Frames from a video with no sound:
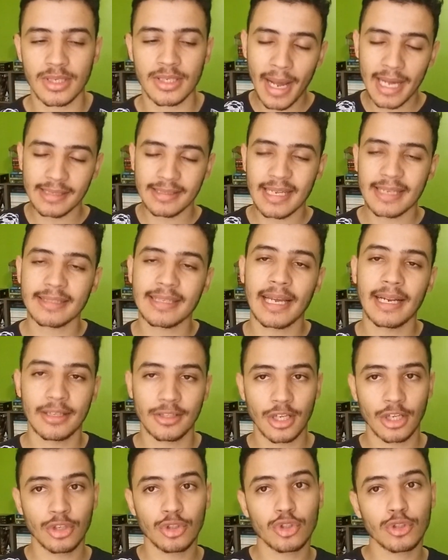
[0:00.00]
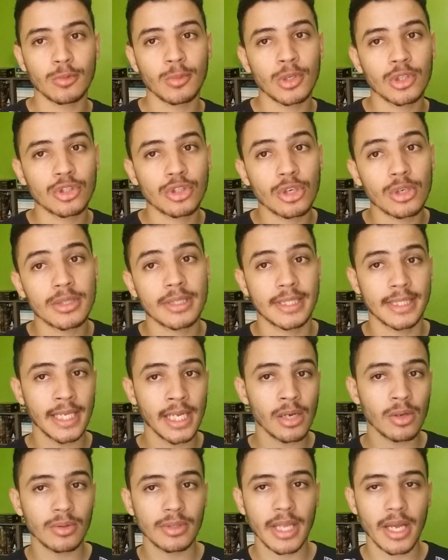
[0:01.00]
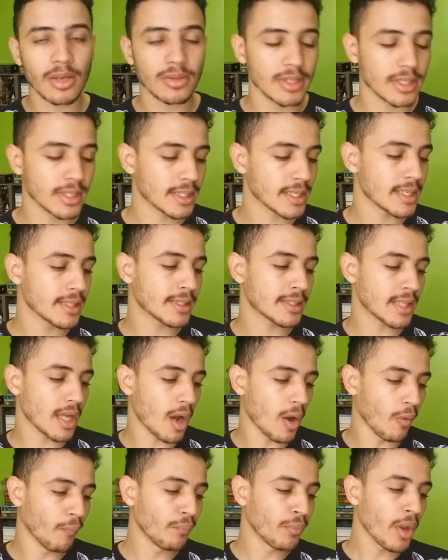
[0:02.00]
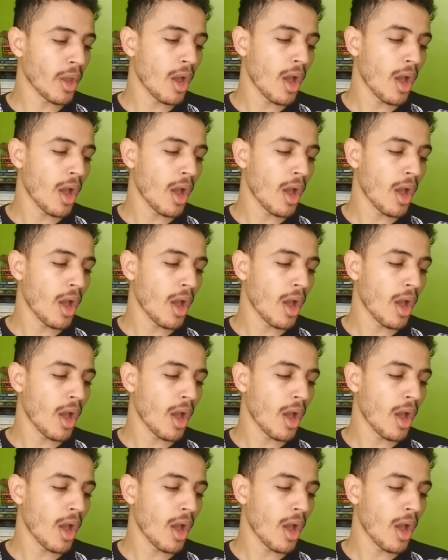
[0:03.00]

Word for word: Mas a Sara só nos mostrou cinco deuses que são